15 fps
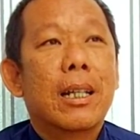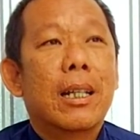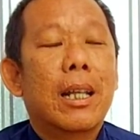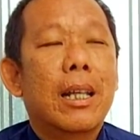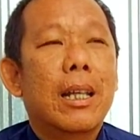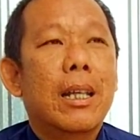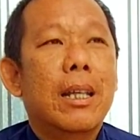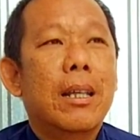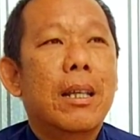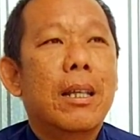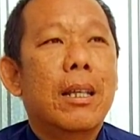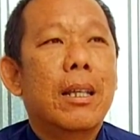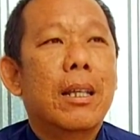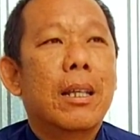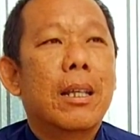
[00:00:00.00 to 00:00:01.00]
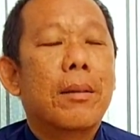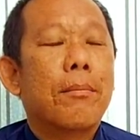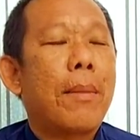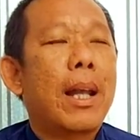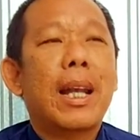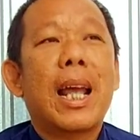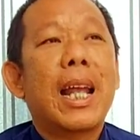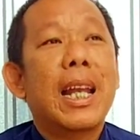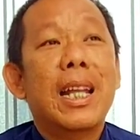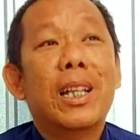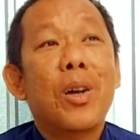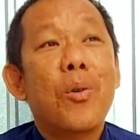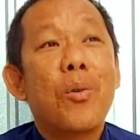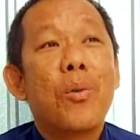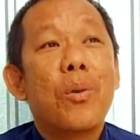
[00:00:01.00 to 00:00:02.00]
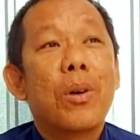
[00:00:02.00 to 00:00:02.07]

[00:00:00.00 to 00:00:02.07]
thì mạnh ai nấy tu